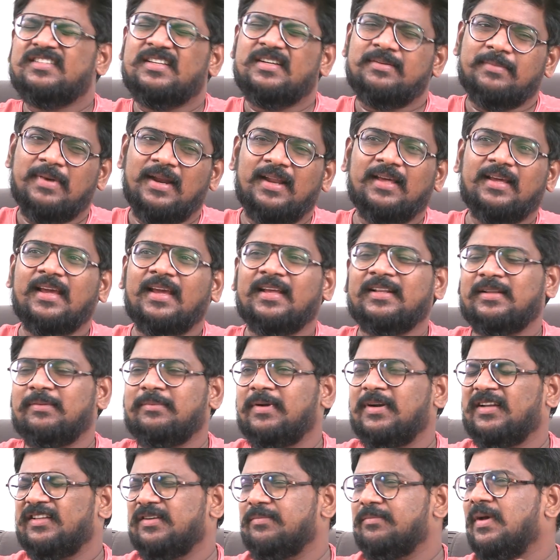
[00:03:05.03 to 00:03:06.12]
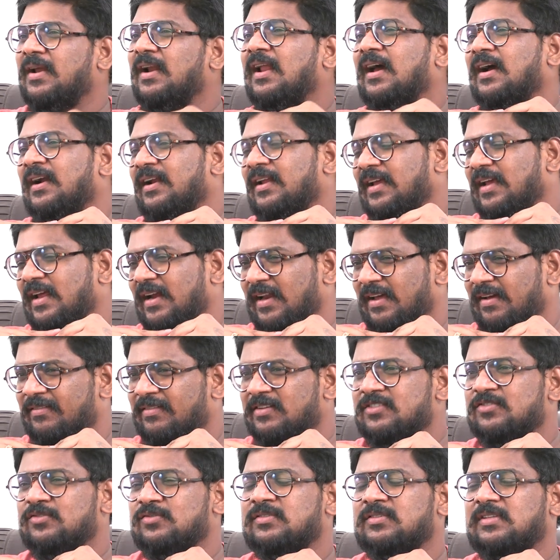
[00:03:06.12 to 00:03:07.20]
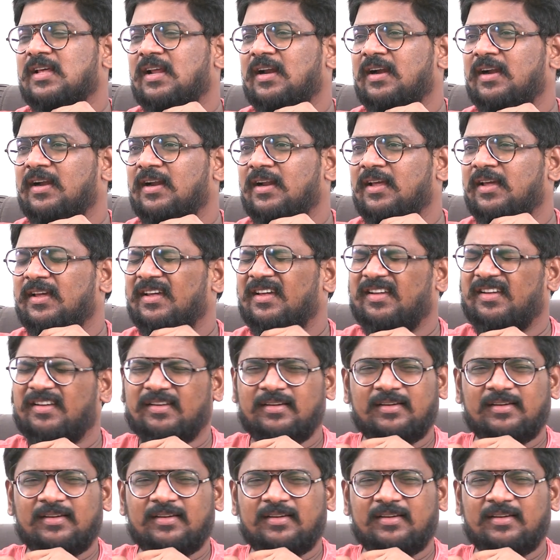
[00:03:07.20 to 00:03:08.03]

సినిమాలకి ఇంత పెడతాం మళ్ళీ అక్కడికి వెళ్ళి ఎవరు చూస్తారండి